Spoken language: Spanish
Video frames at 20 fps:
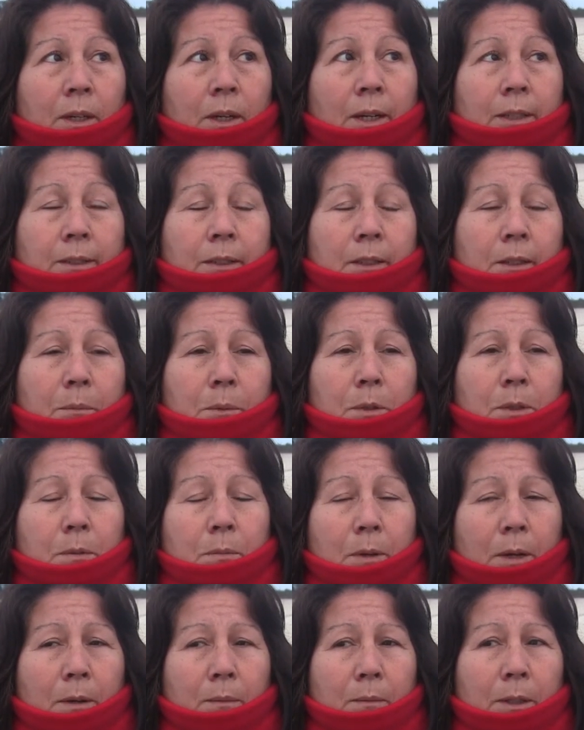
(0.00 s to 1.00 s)
Hacen
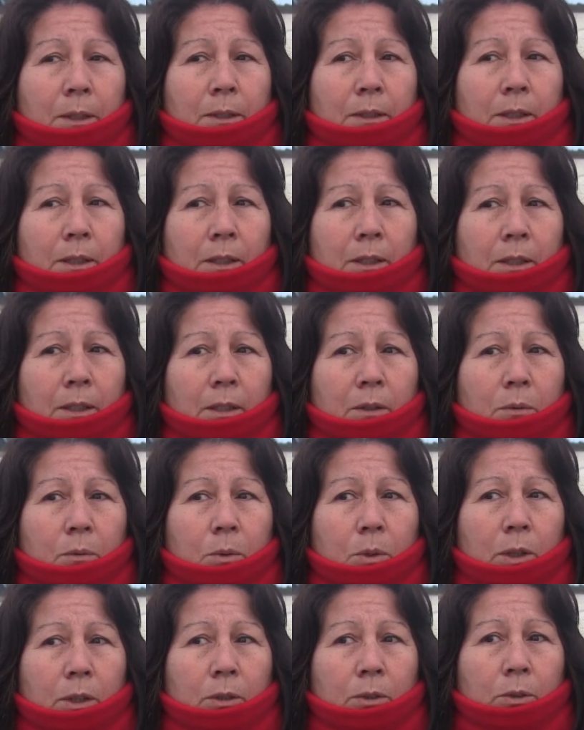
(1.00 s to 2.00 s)
aproximadamente
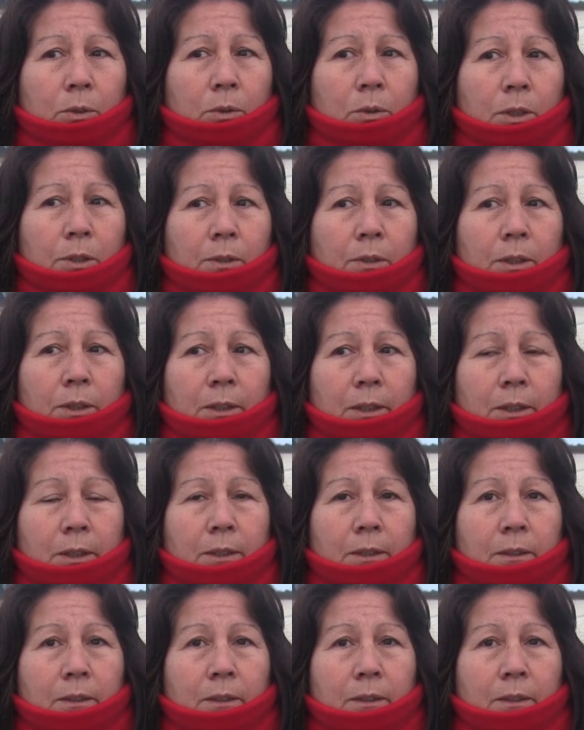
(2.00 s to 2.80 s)
cuatro años atrás.